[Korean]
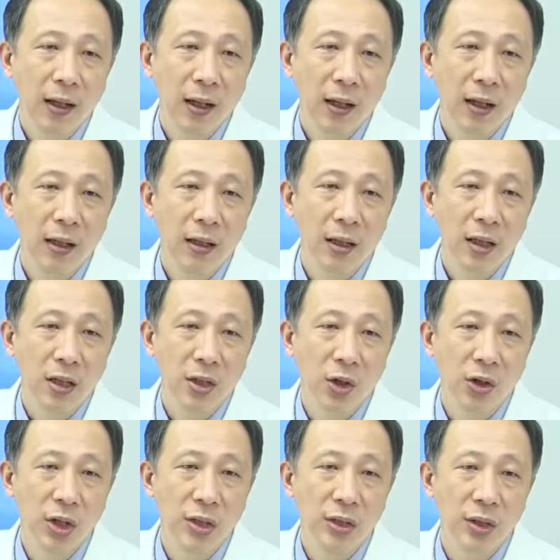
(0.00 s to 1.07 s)
아, 이
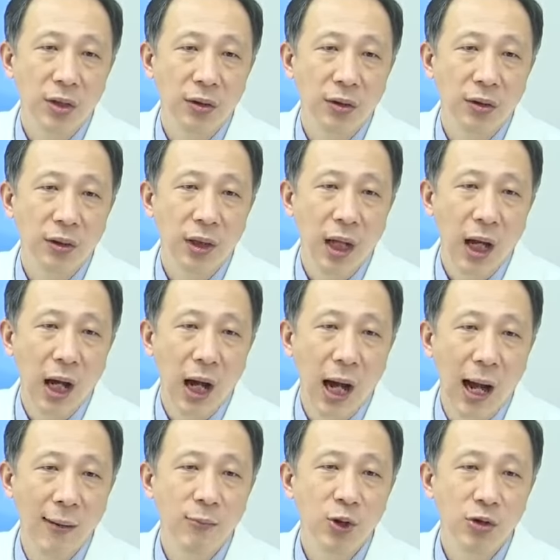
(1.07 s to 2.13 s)
전립선
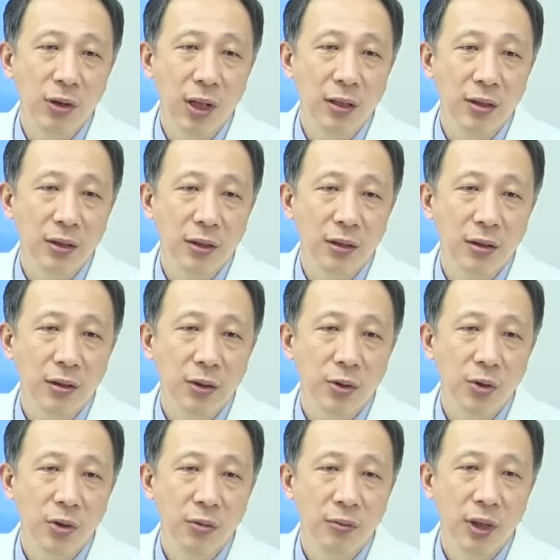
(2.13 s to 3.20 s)
암 중에서
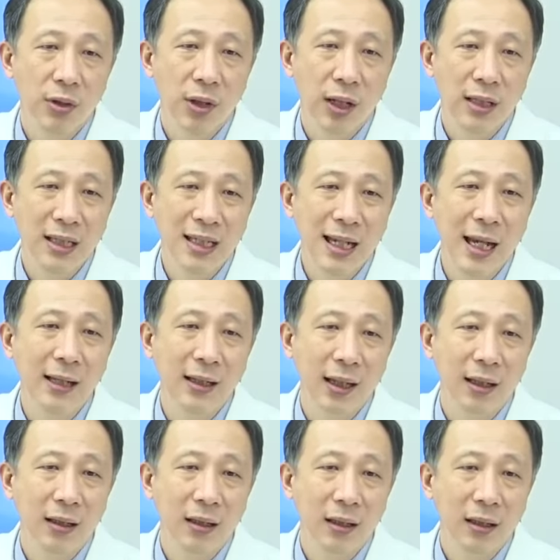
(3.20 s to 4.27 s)
조금 이렇게
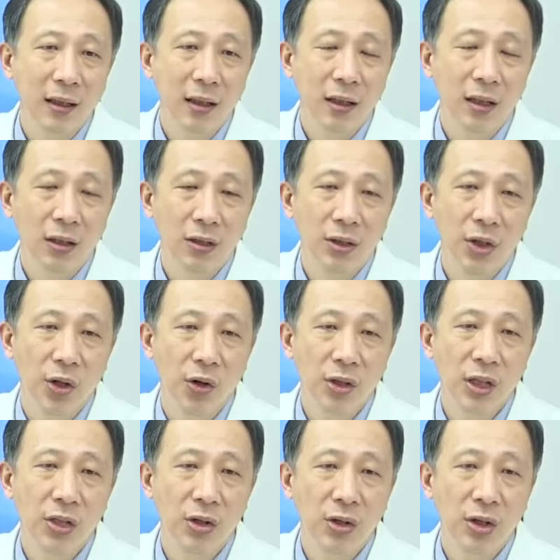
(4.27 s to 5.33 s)
진행된 어,
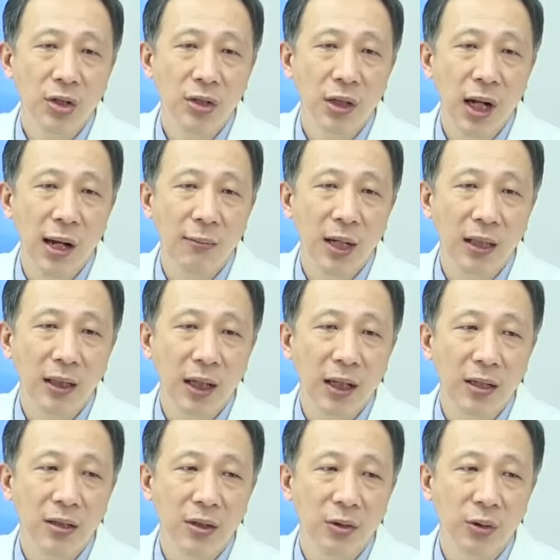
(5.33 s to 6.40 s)
전이 전립선 암에
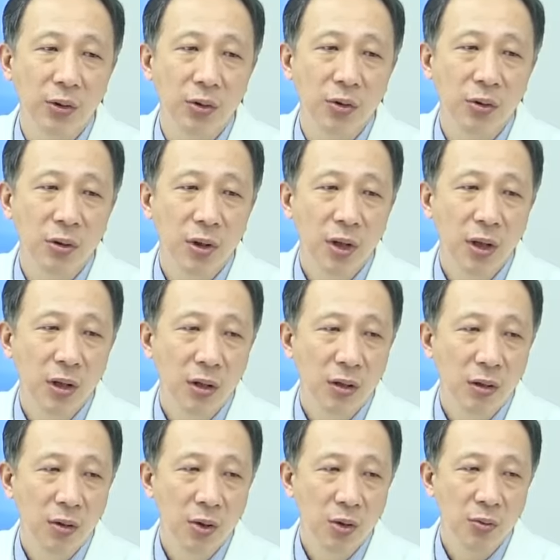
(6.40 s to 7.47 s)
대해서도
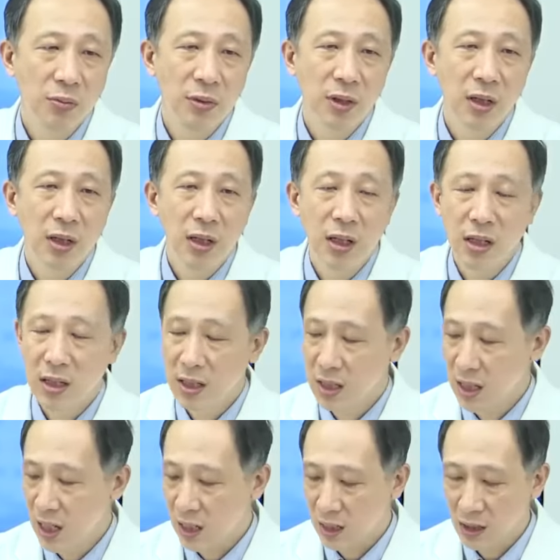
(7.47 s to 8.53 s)
어, 좀
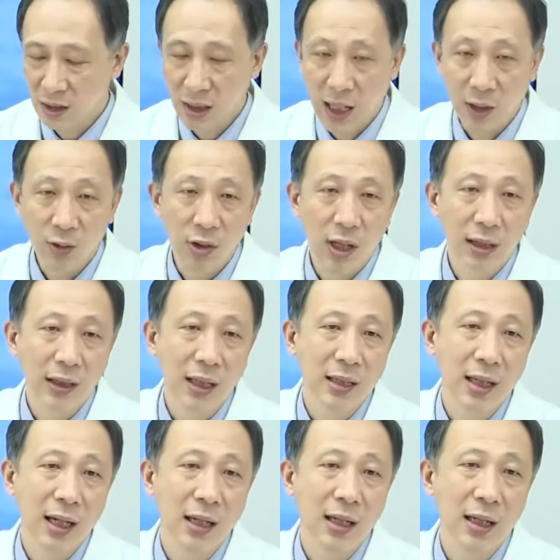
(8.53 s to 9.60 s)
이야기를 나누어야
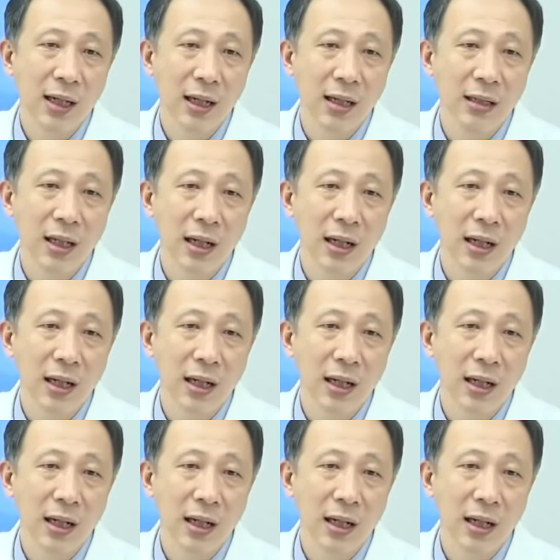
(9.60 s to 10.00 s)
되지 않을까라는